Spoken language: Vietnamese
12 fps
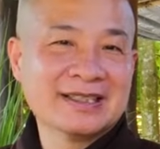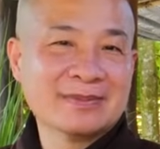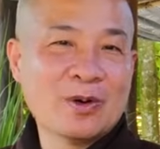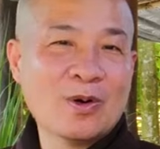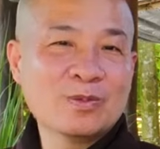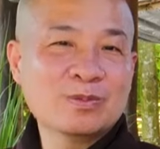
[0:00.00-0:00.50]

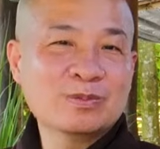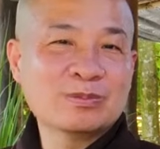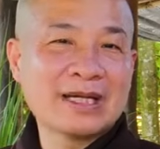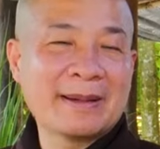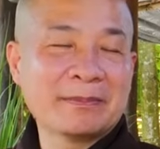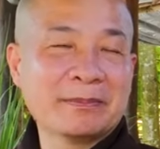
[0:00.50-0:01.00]
bốn,
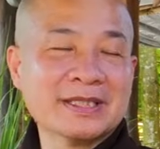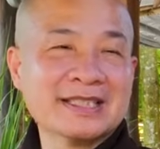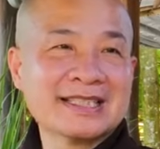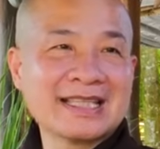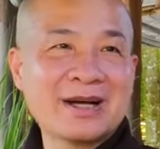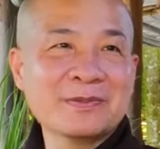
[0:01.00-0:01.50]
năm
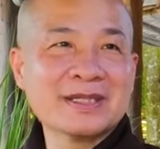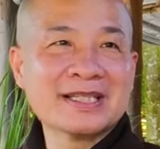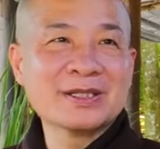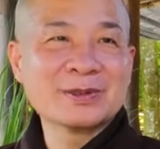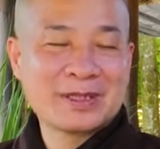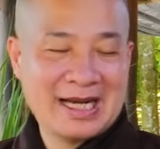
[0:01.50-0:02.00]
mươi, sáu mươi
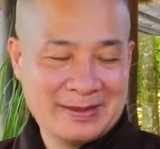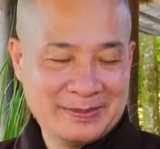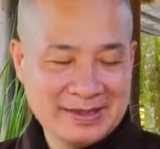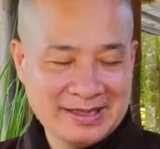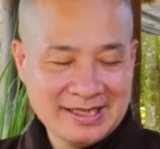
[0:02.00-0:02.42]
ki lô gam